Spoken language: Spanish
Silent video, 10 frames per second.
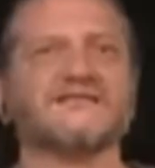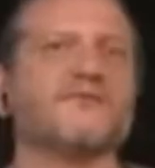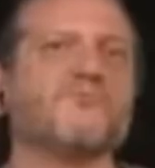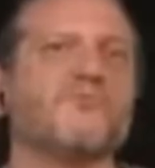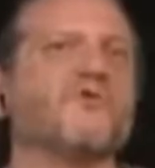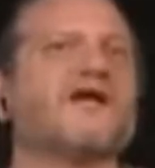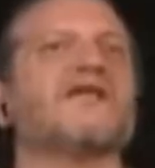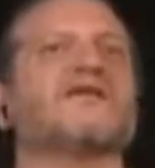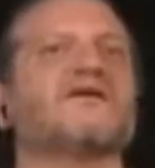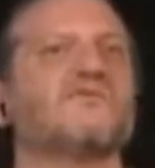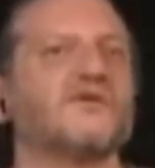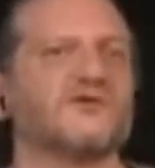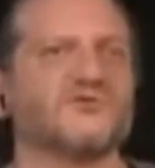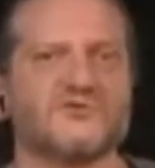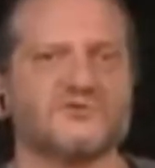temporal de
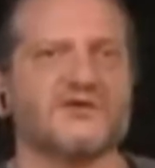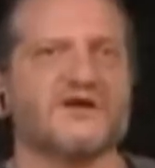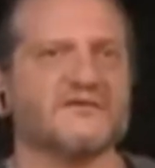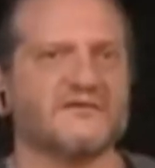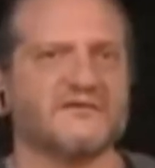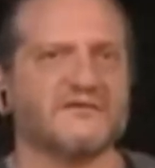nuestro ser